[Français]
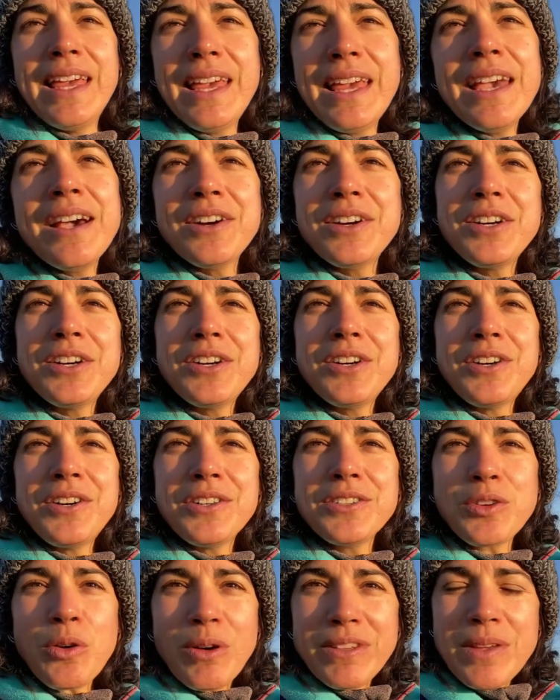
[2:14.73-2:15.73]
Et
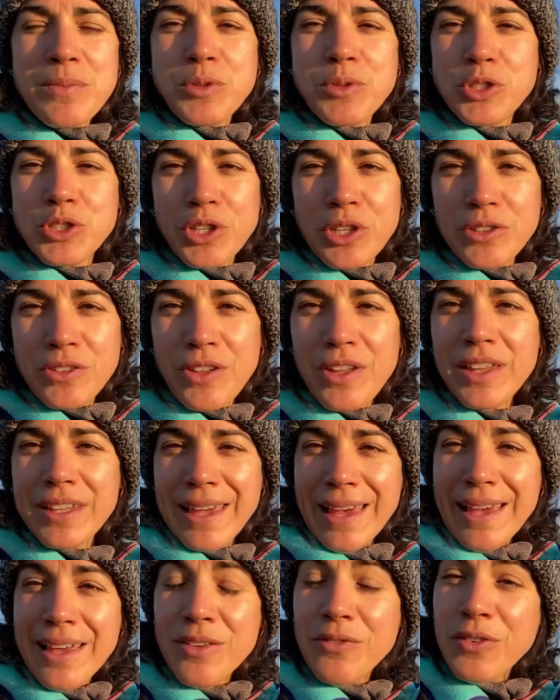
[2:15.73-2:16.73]
troisième chose,
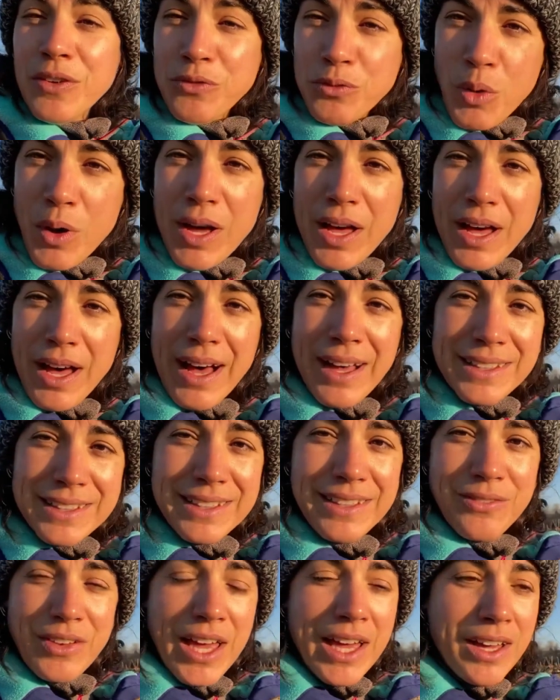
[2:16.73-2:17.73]
quand il fait froid en
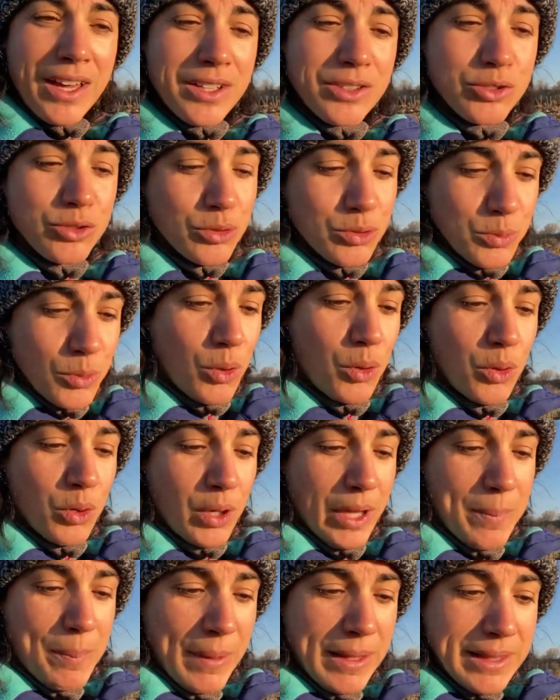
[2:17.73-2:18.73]
hiver, je me
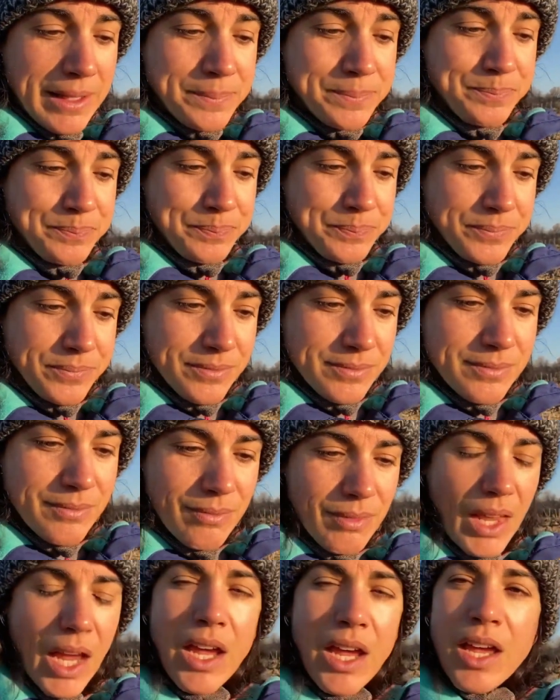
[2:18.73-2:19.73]
répète,
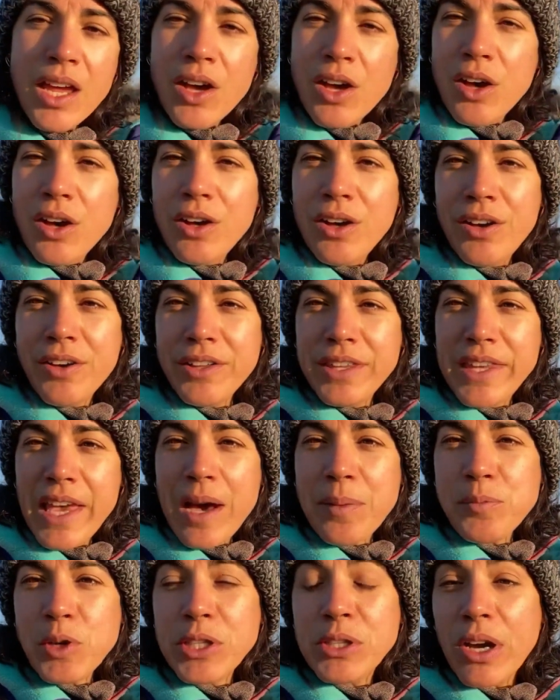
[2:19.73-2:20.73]
hein, il y
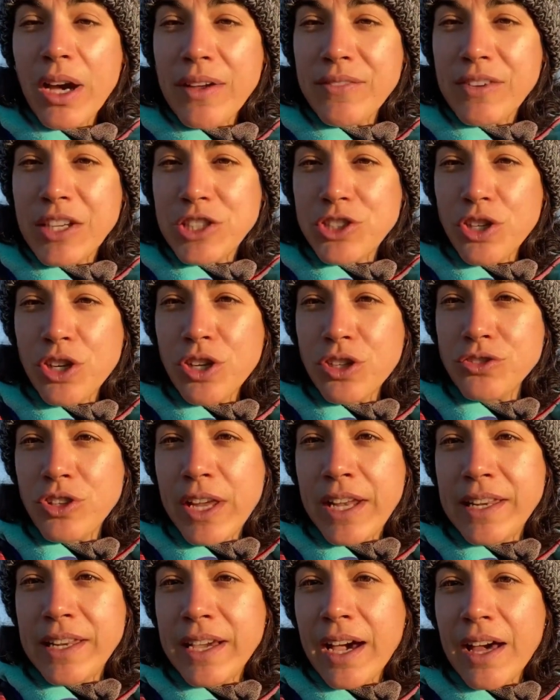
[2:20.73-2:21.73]
a moins de ravageurs.
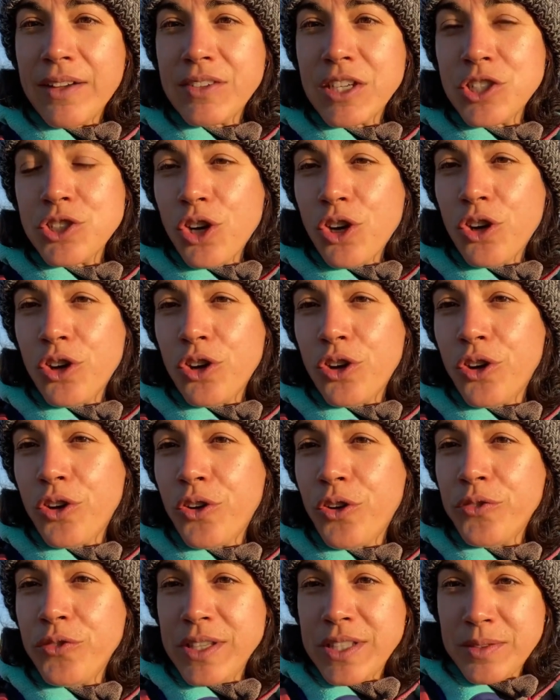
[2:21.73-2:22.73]
Les ravageurs
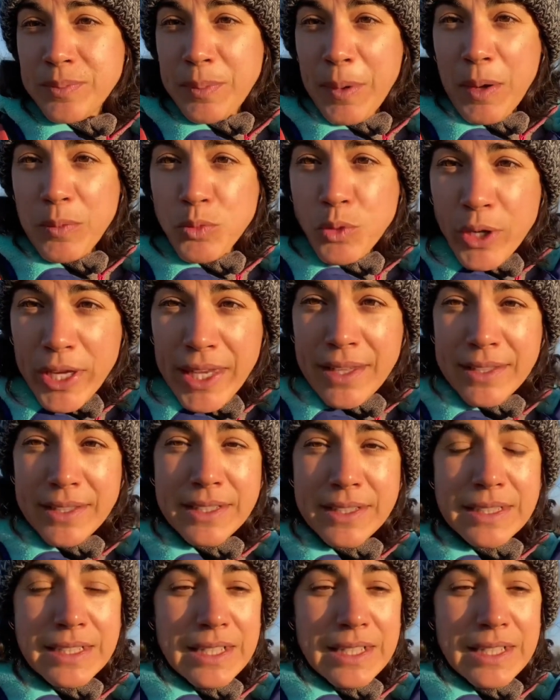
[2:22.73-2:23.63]
finissent par mourir.